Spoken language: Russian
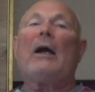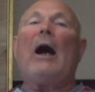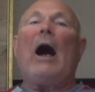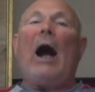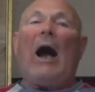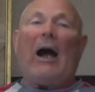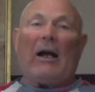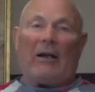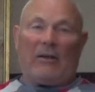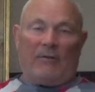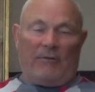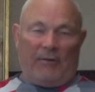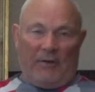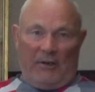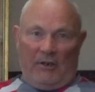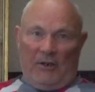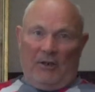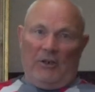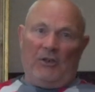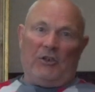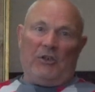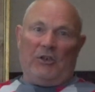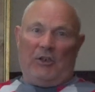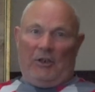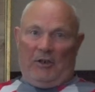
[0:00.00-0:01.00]
как вы
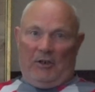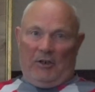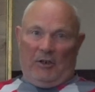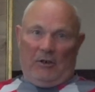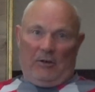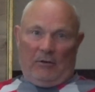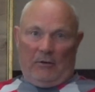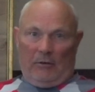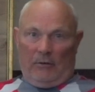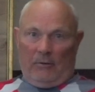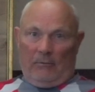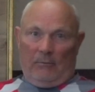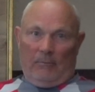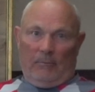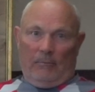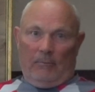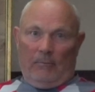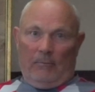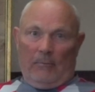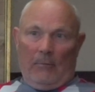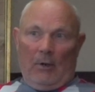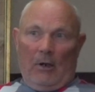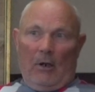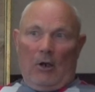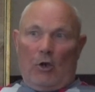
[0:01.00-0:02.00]
едите,
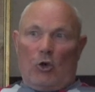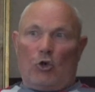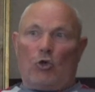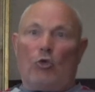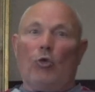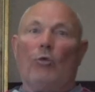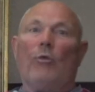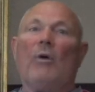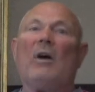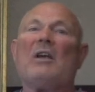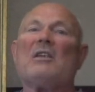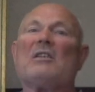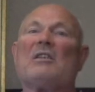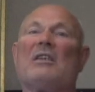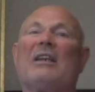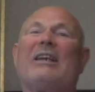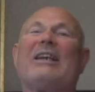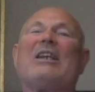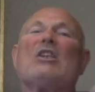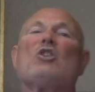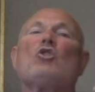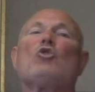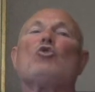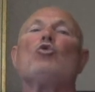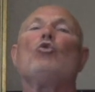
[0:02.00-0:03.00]
что вас
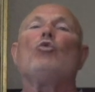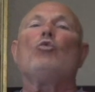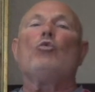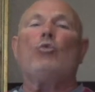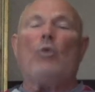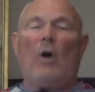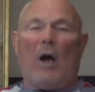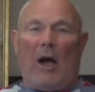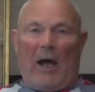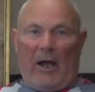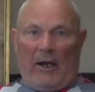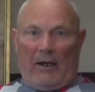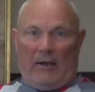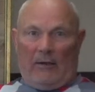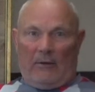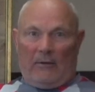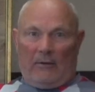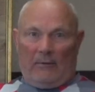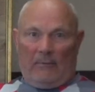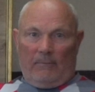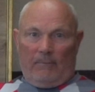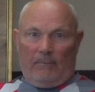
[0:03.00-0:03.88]
раздувает.